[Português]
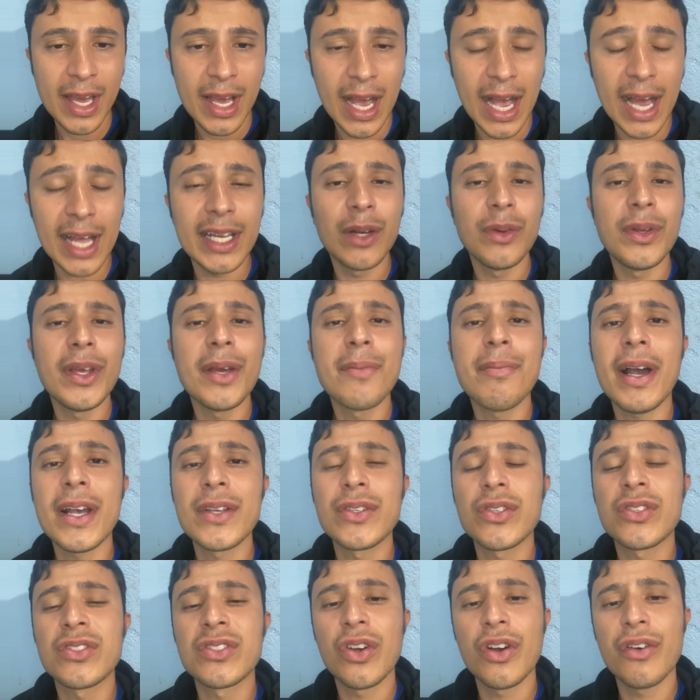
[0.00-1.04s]
Aleluia,
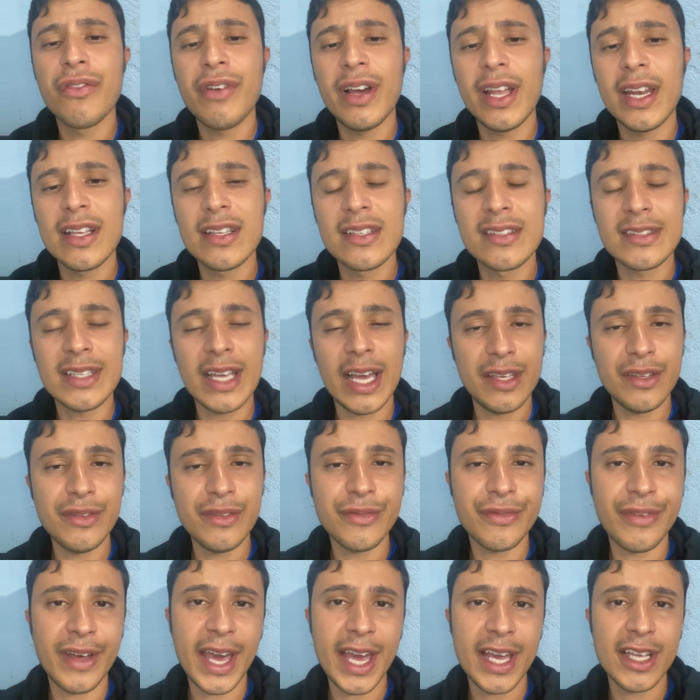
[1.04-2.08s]
mas o Senhor vai lançar
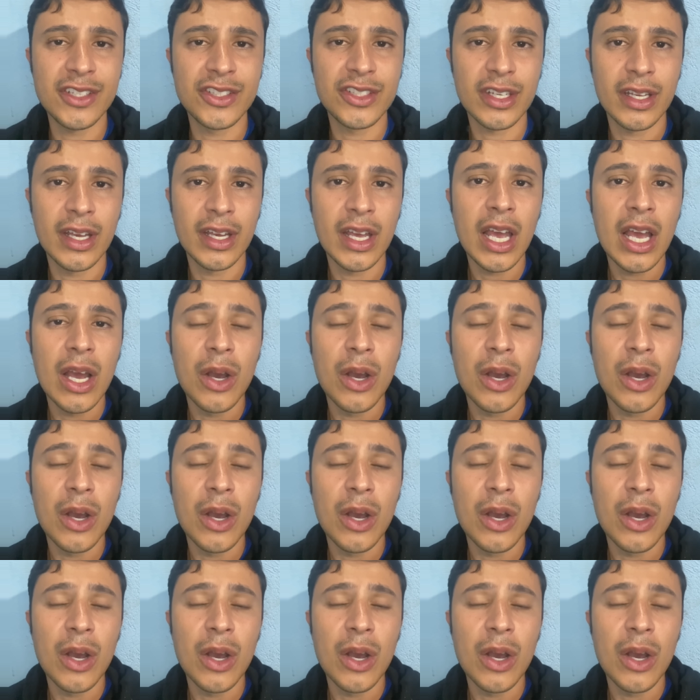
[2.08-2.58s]
inveja,